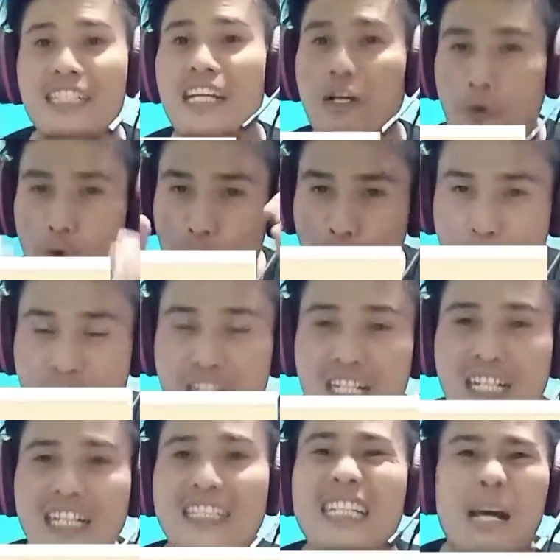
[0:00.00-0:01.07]
Dia
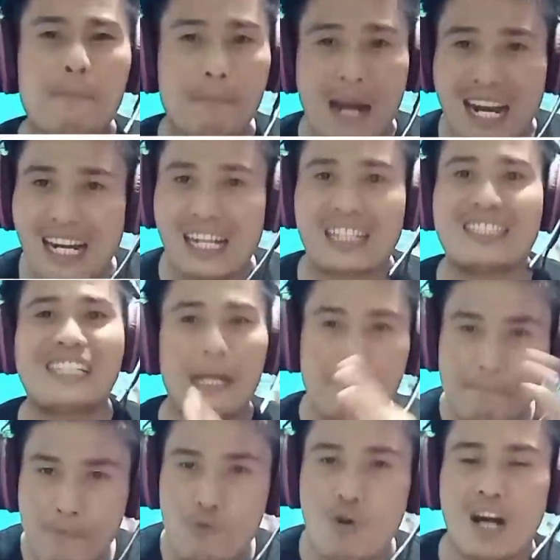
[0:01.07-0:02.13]
korupsikan, dia makan,
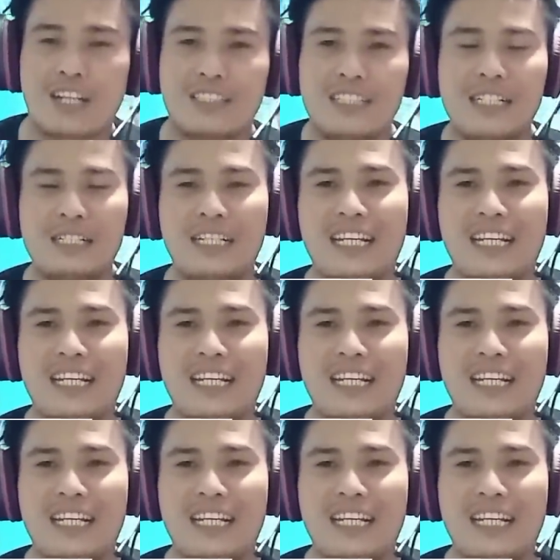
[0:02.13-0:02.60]
dia buang.